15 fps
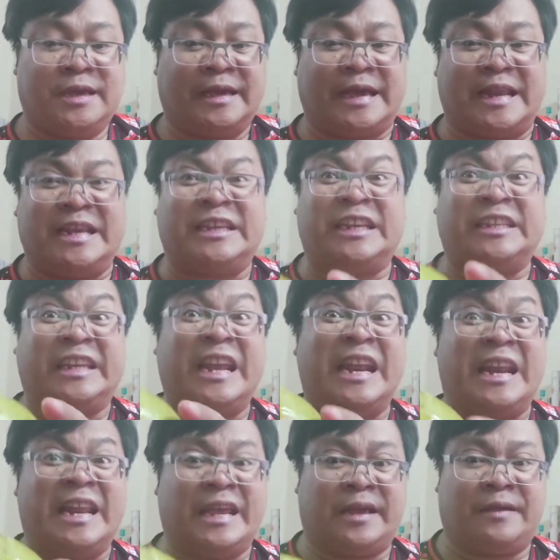Kani siya
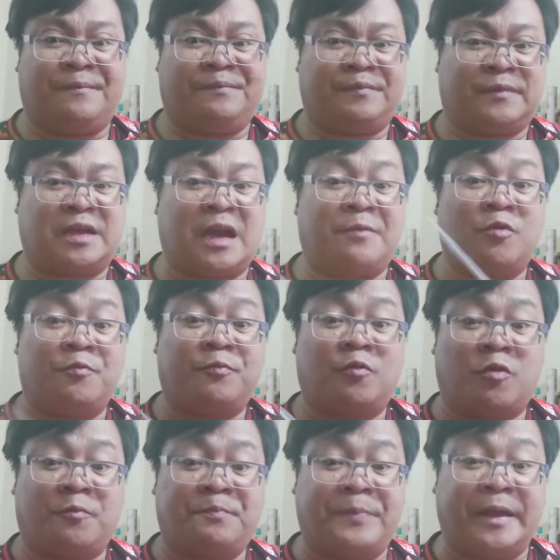daily
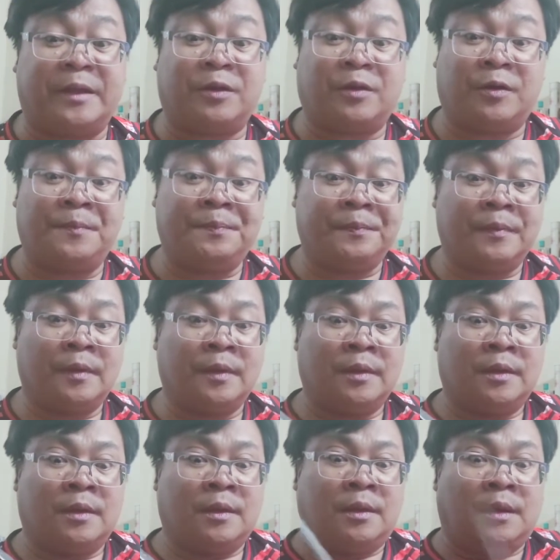kagubgub pero
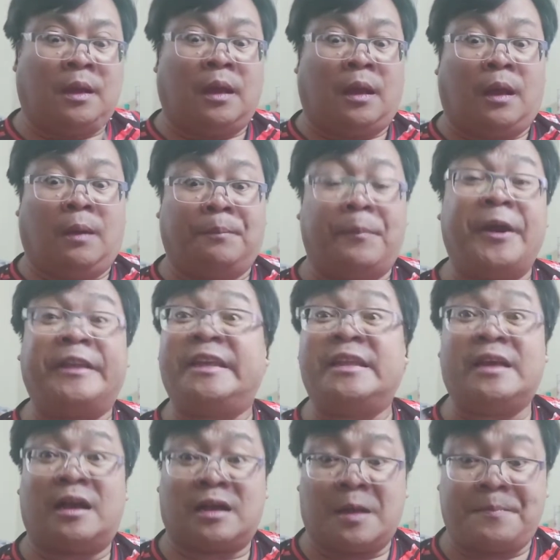pwede
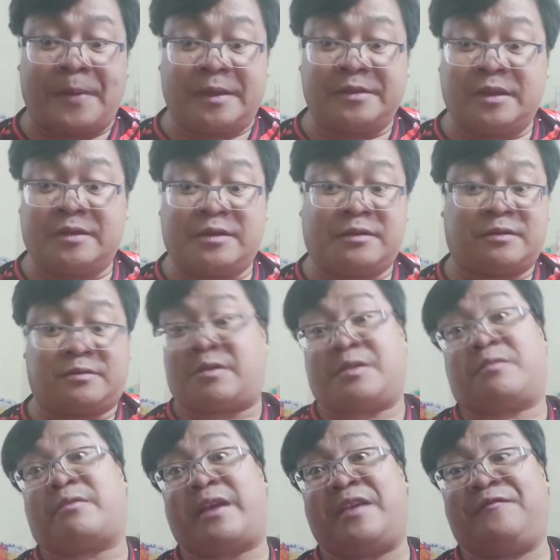na kapag
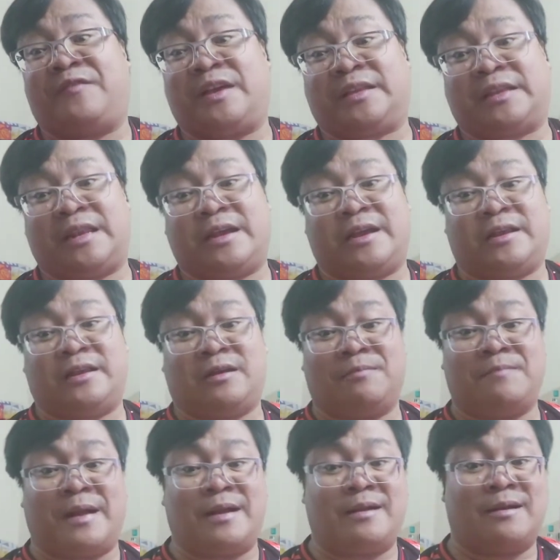nag-crave ka talaga ng
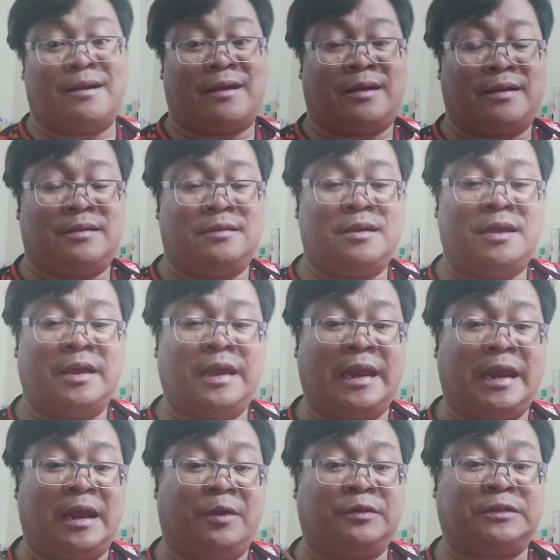manggang
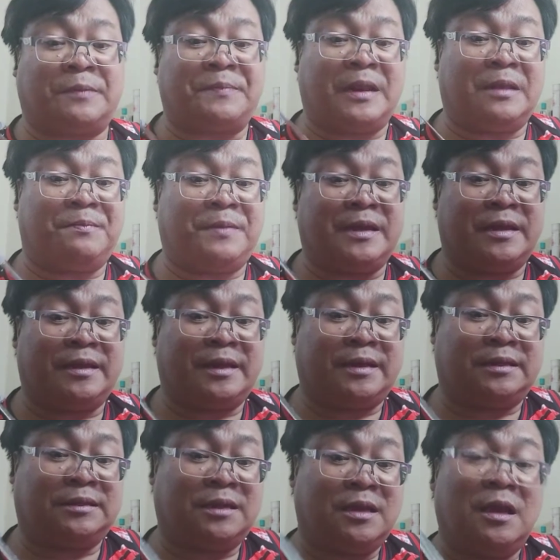hilaw sa
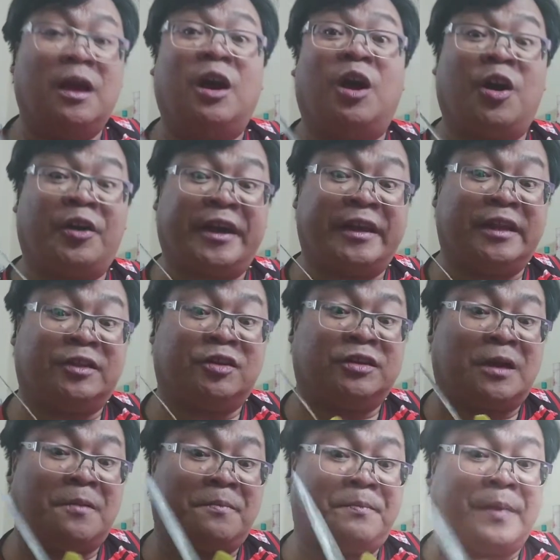Pilipinas, okay na to
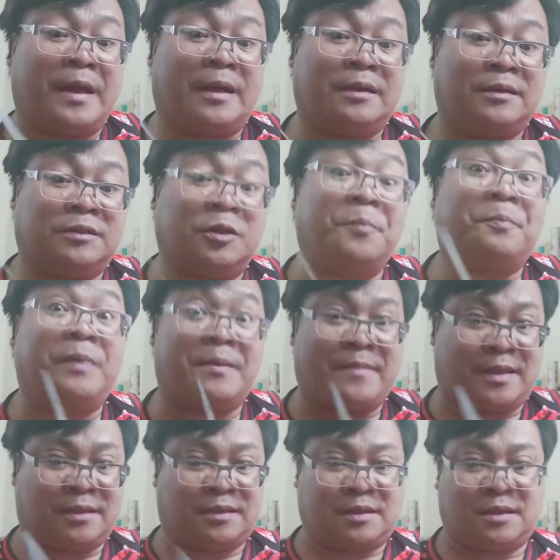siyang pang
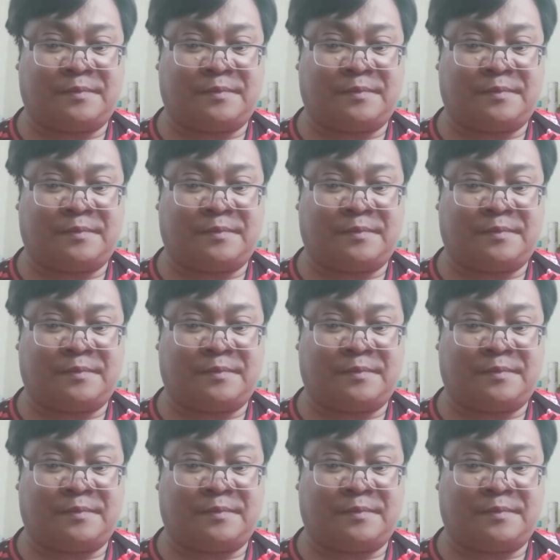supplement.